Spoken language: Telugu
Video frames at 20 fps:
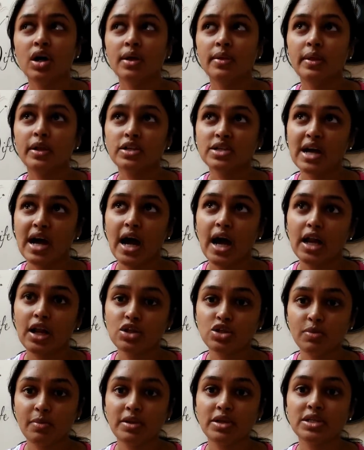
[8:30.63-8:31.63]
మీకు చాలా
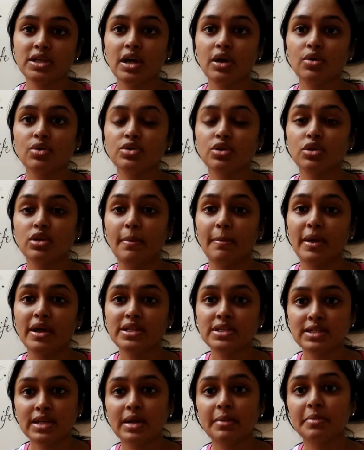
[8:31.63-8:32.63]
చూపించాను సో ద
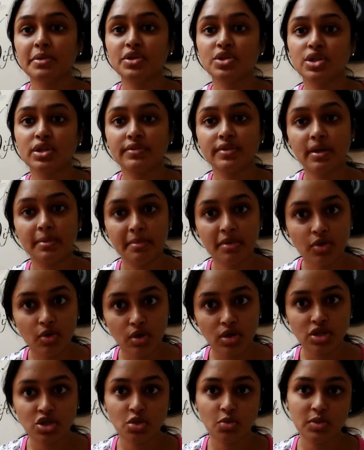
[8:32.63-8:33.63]
బెస్ట్ అనిపించిన నేను మీకు
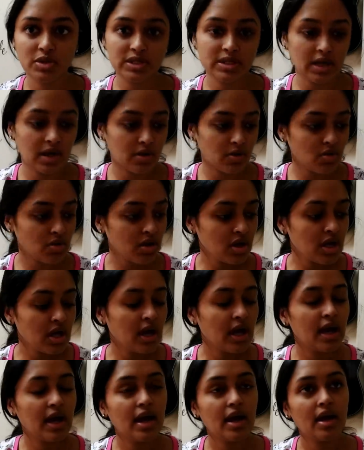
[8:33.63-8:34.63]
కొన్ని చూపిస్తాను
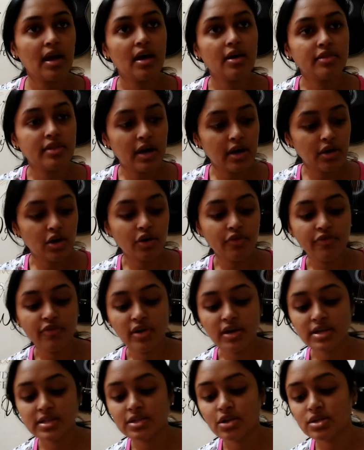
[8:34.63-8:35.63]
దాంట్లో
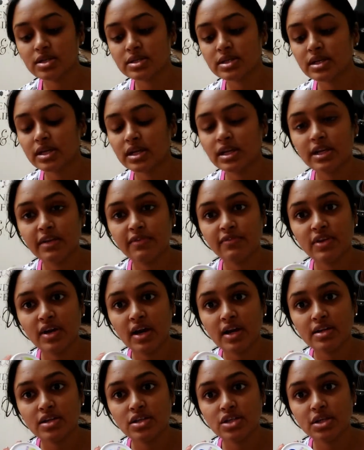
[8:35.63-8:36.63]
ఫస్ట్ వచ్చేసరికి
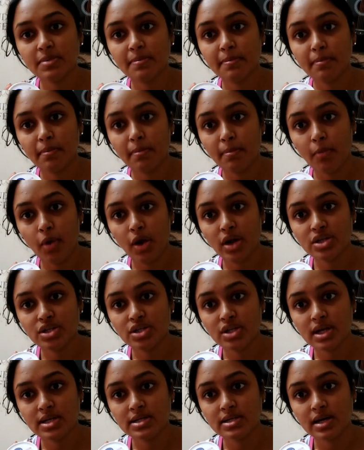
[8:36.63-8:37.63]
నివియా నుంచి
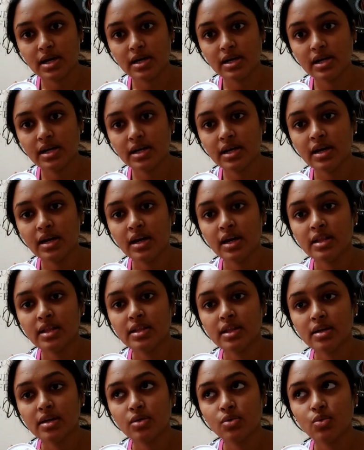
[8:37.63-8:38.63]
మాయిశ్చరైజర్ అండి
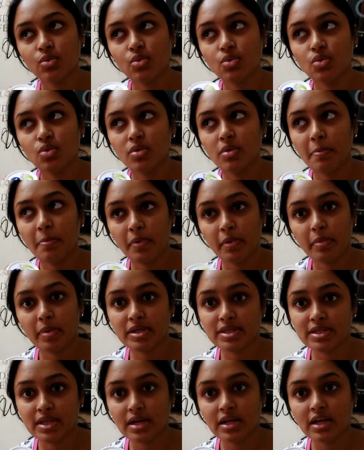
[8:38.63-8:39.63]
నేను ఇప్పుడు
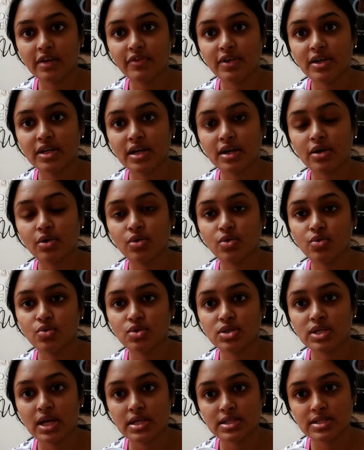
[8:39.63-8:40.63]
ప్రస్తుతానికి వింటర్లో
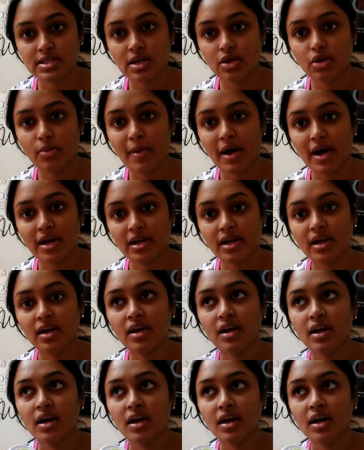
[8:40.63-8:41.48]
యూజ్ చేస్తున్నాను బాగానే